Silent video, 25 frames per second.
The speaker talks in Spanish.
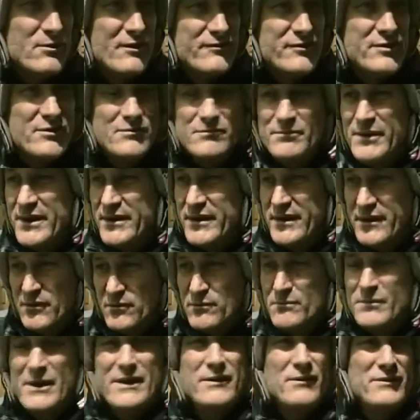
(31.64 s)
ha sido un barrio, es un
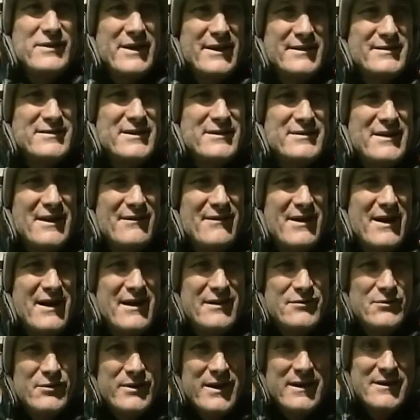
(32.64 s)
barrio de gente
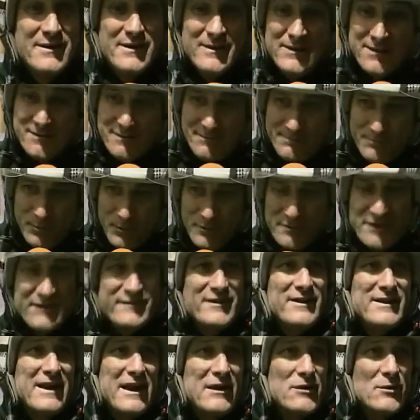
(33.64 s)
trabajadora, por
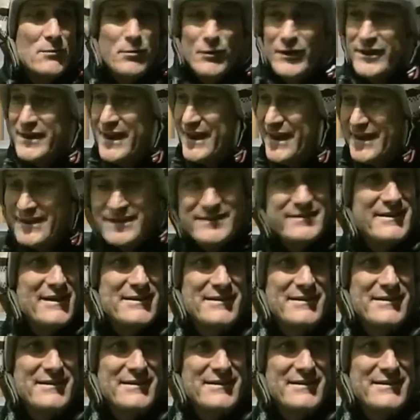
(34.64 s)
decir algo, porque ya nadie está